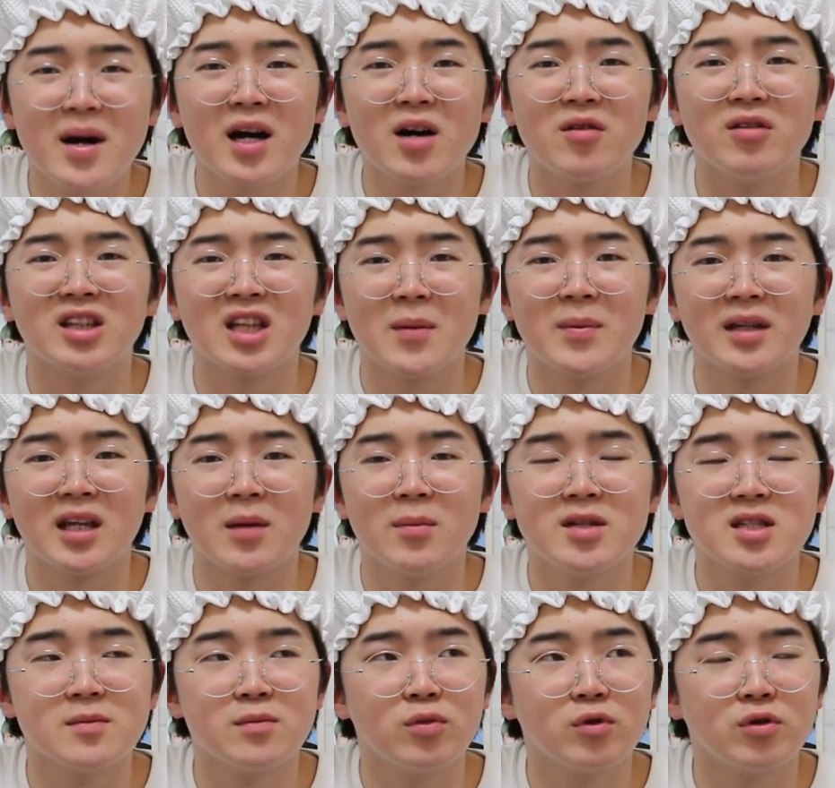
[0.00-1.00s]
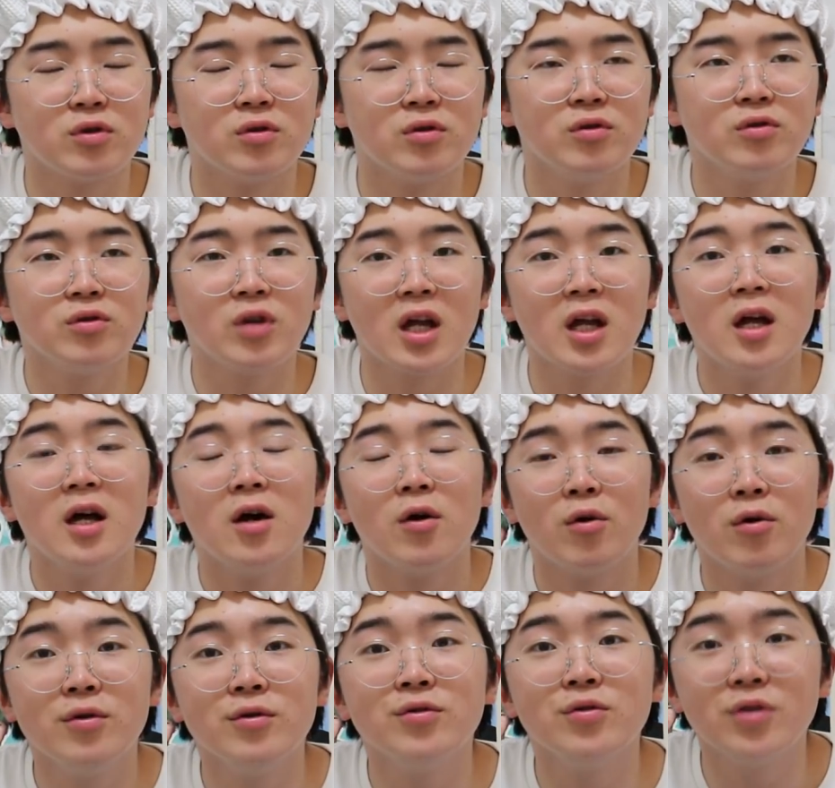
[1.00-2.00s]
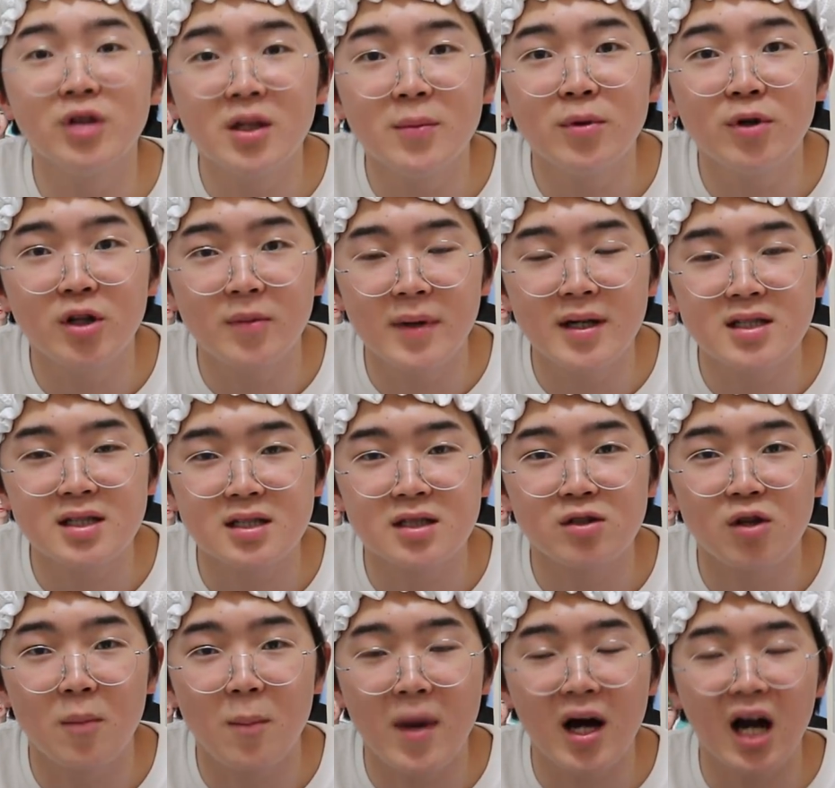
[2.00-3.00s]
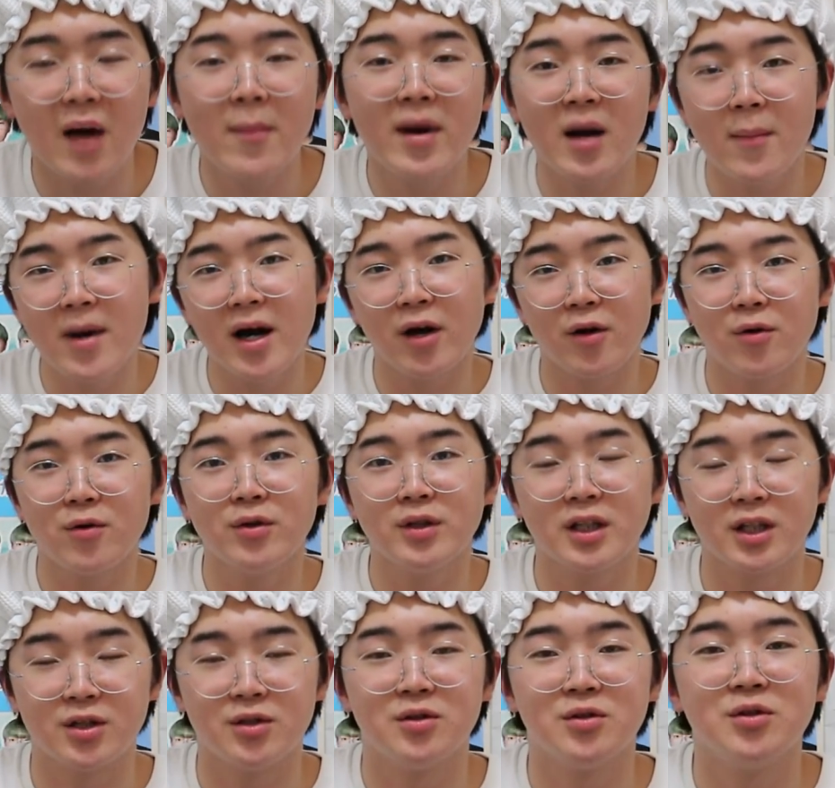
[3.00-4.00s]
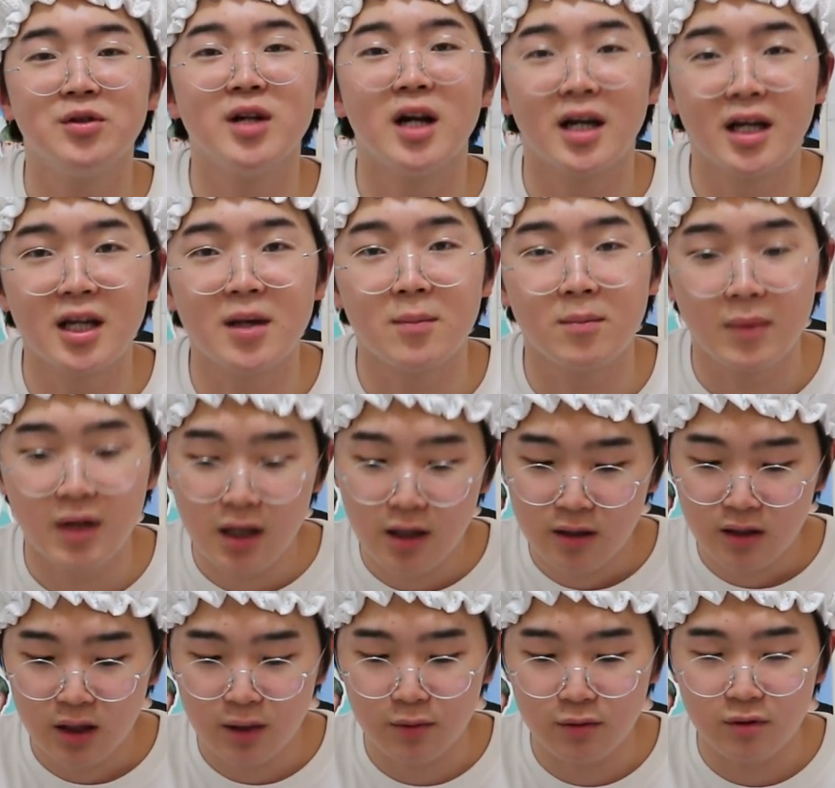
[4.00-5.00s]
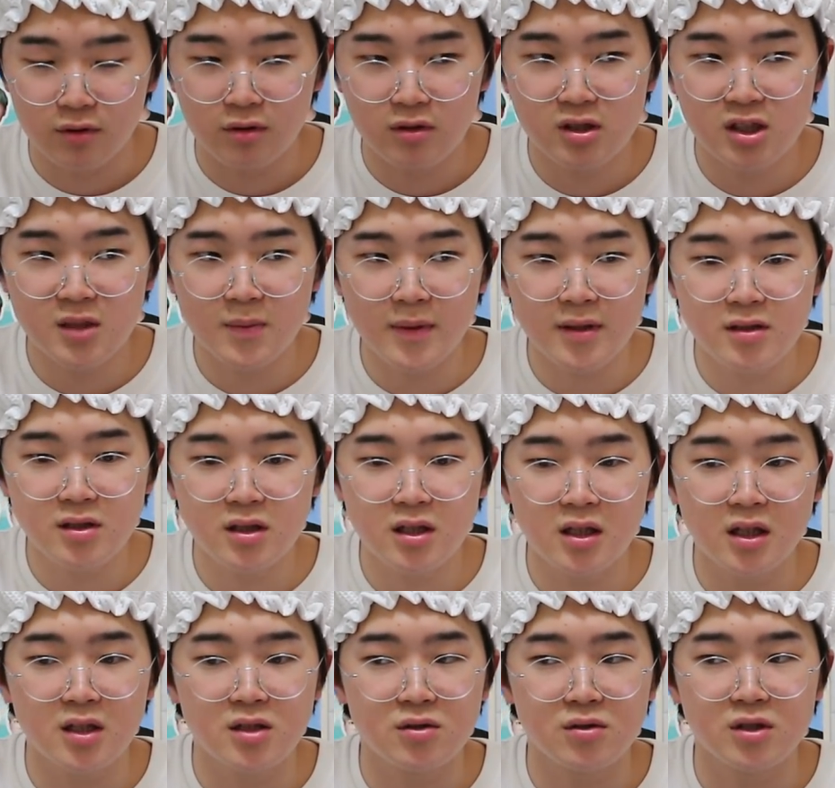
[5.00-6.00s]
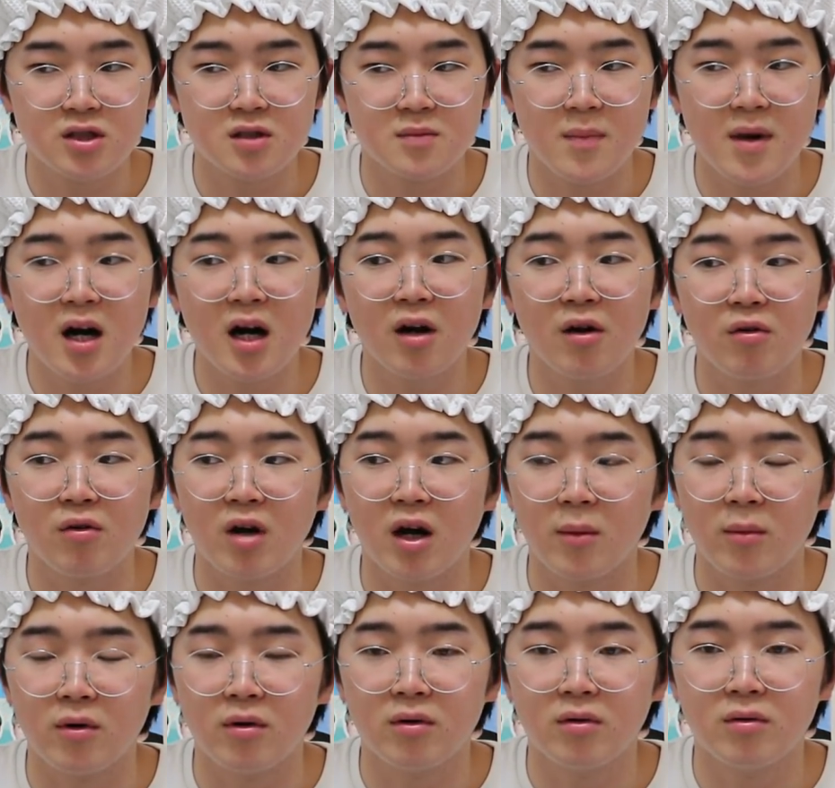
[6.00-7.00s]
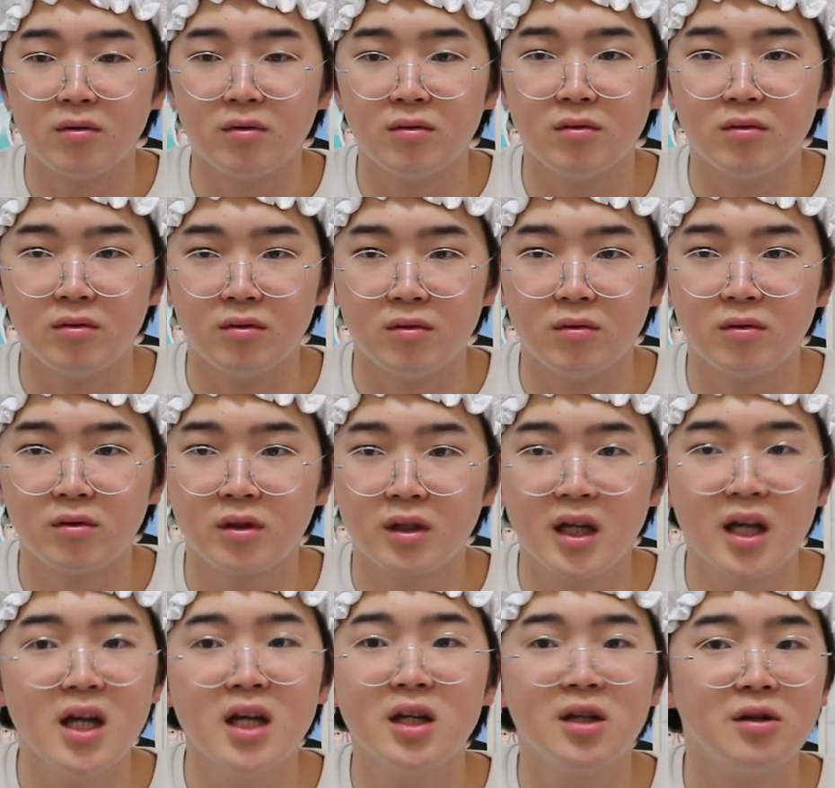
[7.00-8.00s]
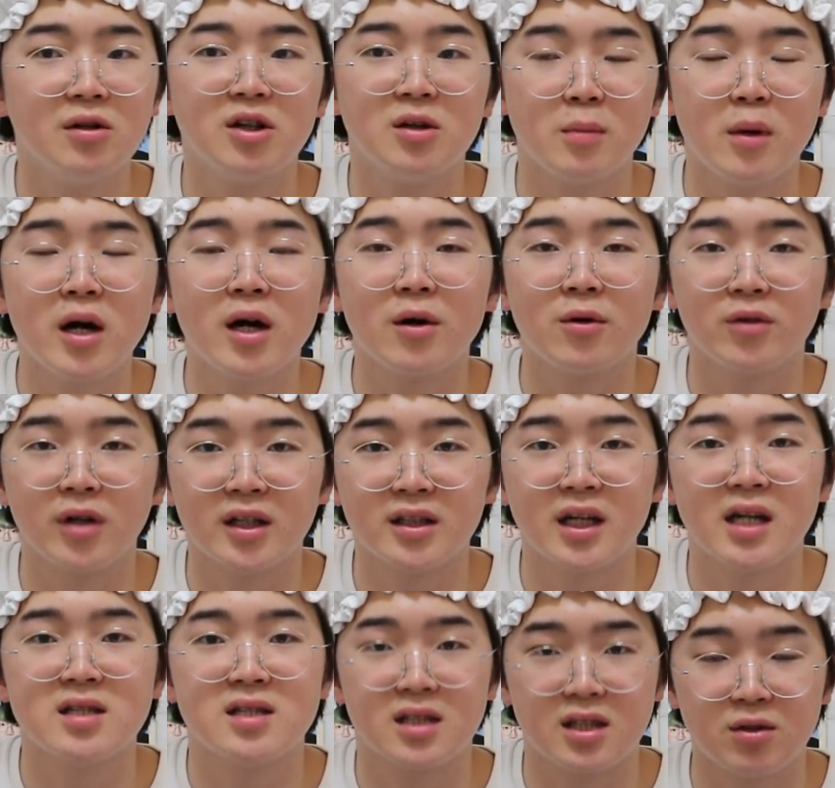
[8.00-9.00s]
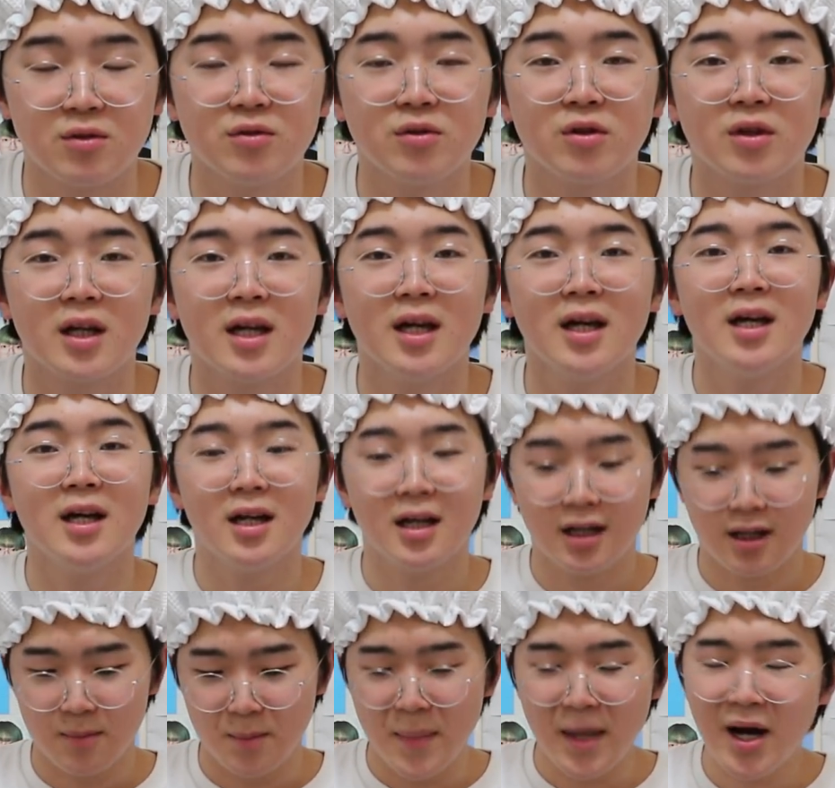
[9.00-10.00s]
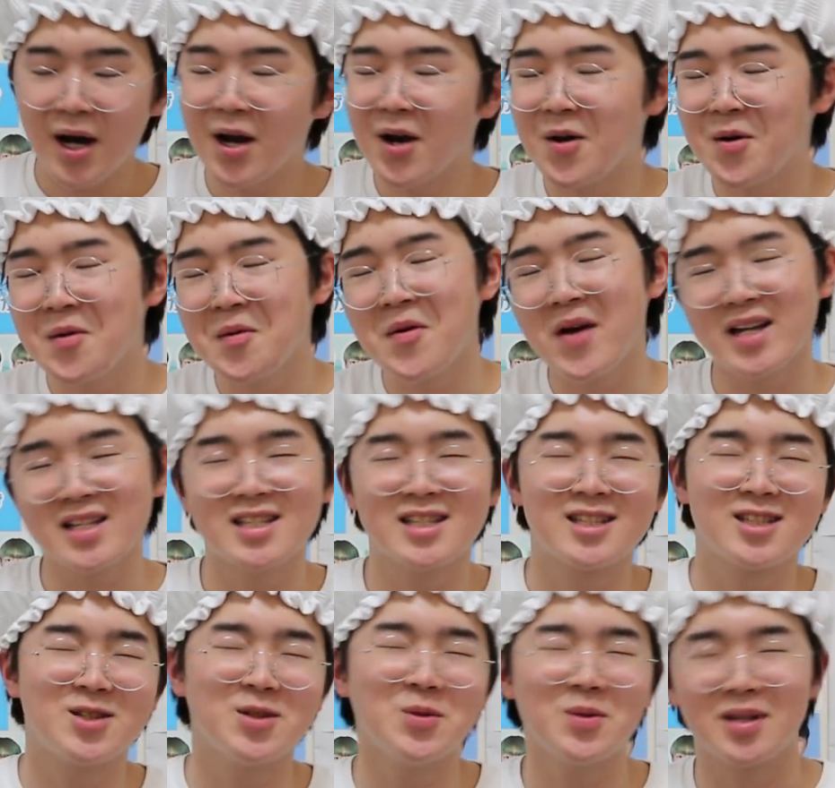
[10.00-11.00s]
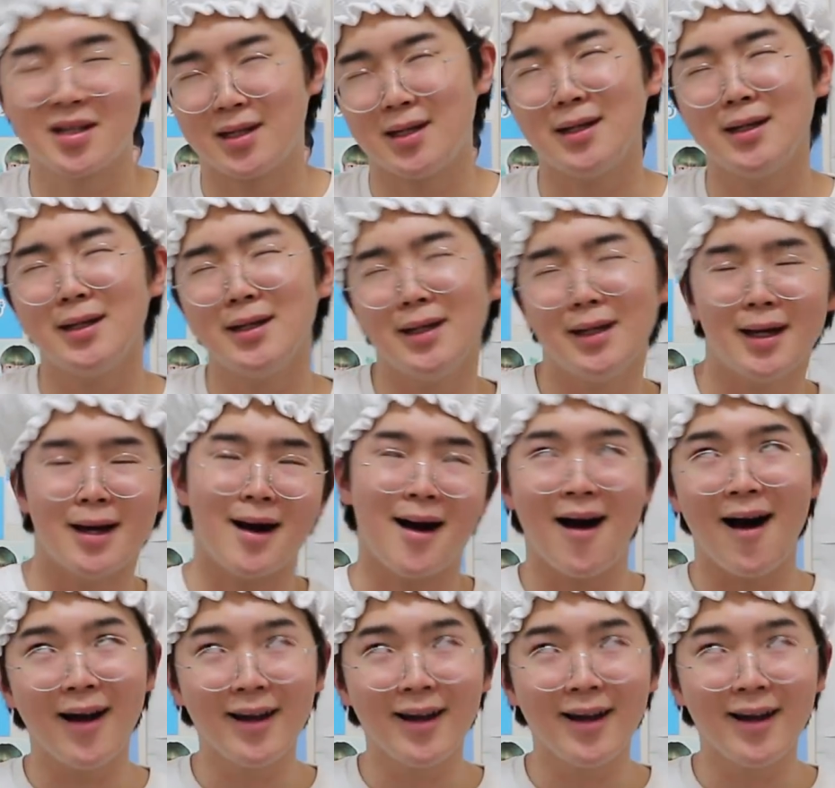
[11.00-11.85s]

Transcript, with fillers: カロン食べたいマジ僕本当に本当に僕マジそのマカマカマカロンっていうぐらい多分一番好きなスイーツマカロンかもうんケーキよりマカロンが大好き本当にマカロンが好きあい